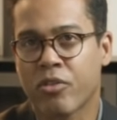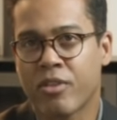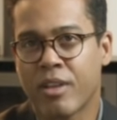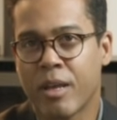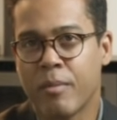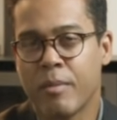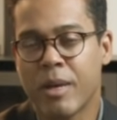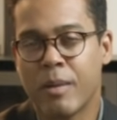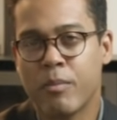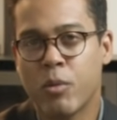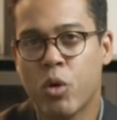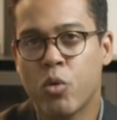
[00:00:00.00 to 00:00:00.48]

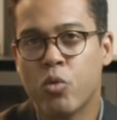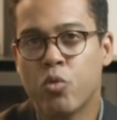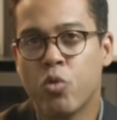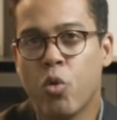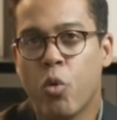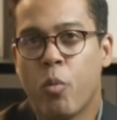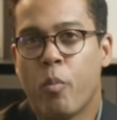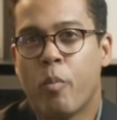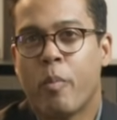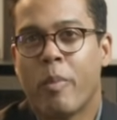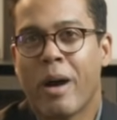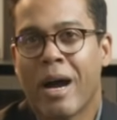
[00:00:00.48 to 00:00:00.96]
sa maman ou
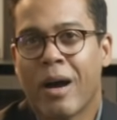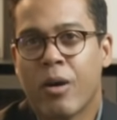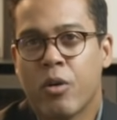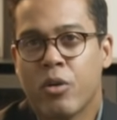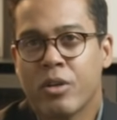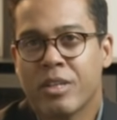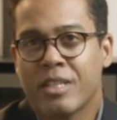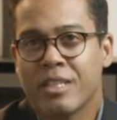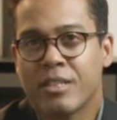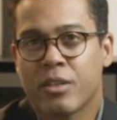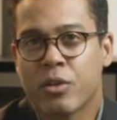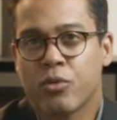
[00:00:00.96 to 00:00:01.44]
le
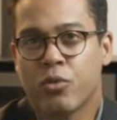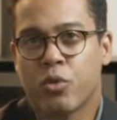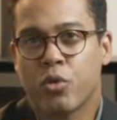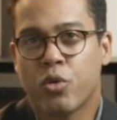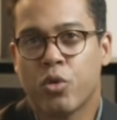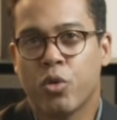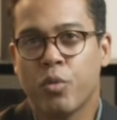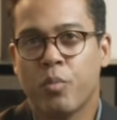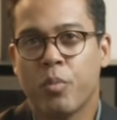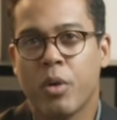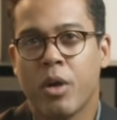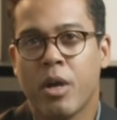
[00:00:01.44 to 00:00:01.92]
parent qui s'en
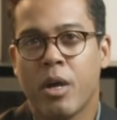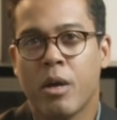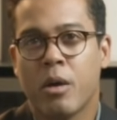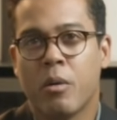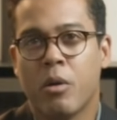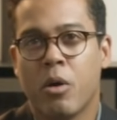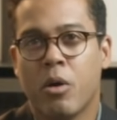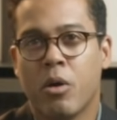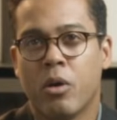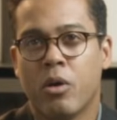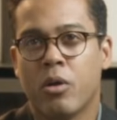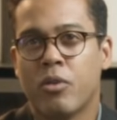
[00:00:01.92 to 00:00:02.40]
occupe
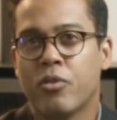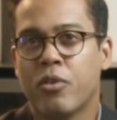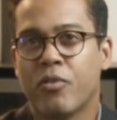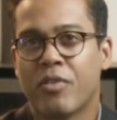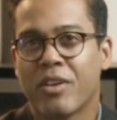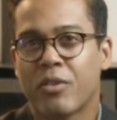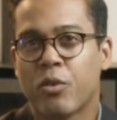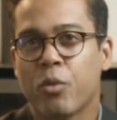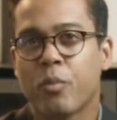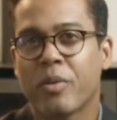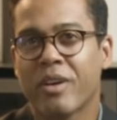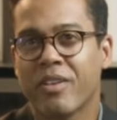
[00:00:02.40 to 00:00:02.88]
euh, de
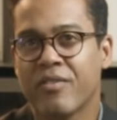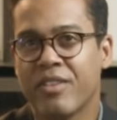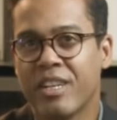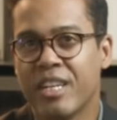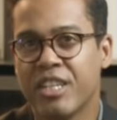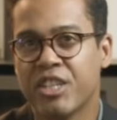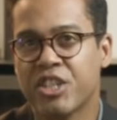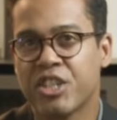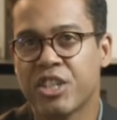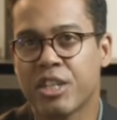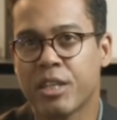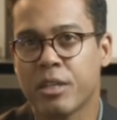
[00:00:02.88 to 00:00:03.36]
façon
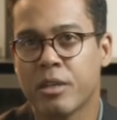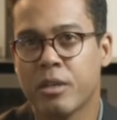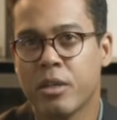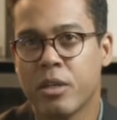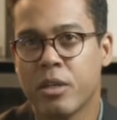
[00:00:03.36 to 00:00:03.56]
privilégiée.